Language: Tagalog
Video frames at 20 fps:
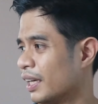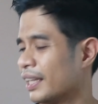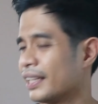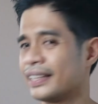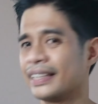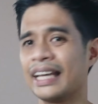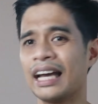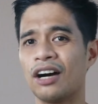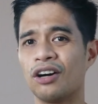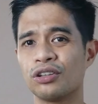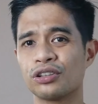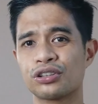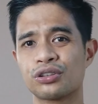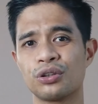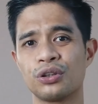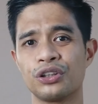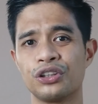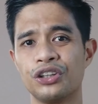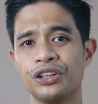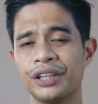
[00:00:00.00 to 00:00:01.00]
hindi ako
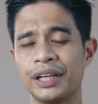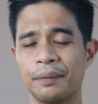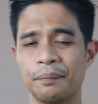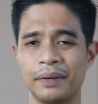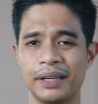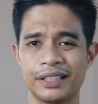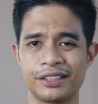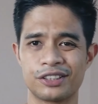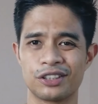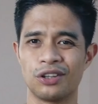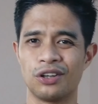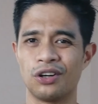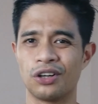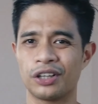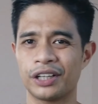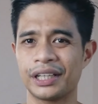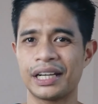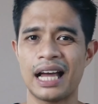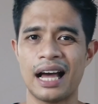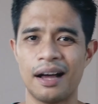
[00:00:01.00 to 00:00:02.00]
sure dun eh. Medyo
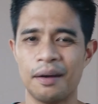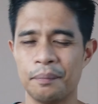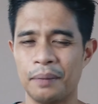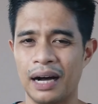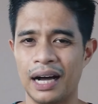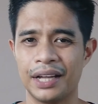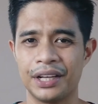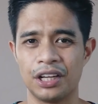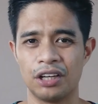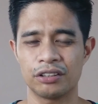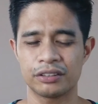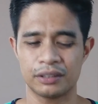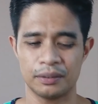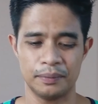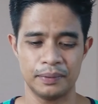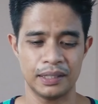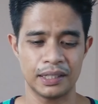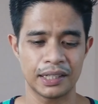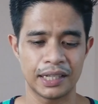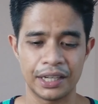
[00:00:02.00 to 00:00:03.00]
kinakabahan ako sa
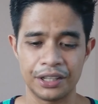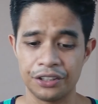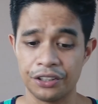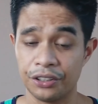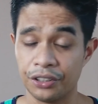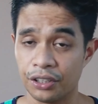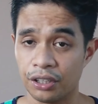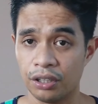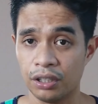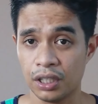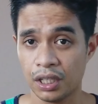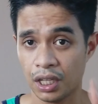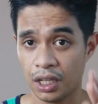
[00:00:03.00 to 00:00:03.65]
mga ganun, no?